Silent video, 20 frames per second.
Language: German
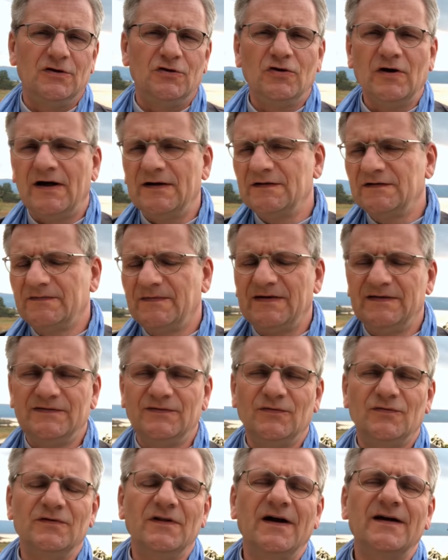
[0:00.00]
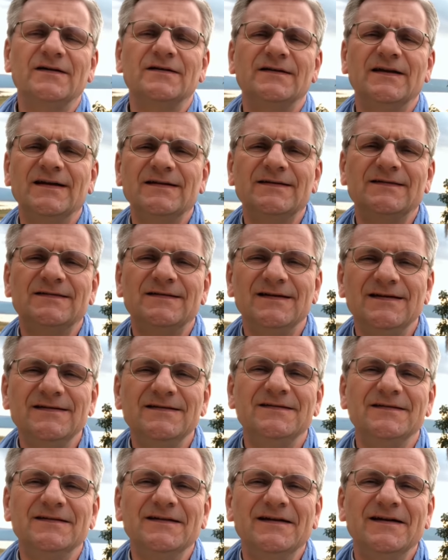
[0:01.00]
Johannes weiß noch nach
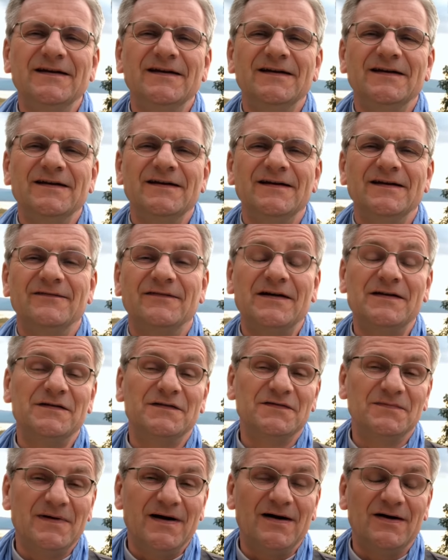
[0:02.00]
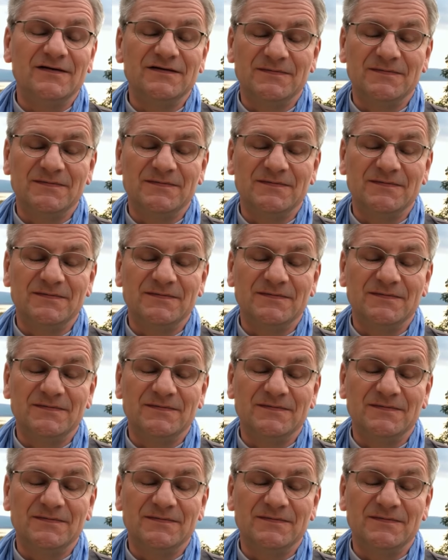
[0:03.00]
Jahrzehnten, wann es war.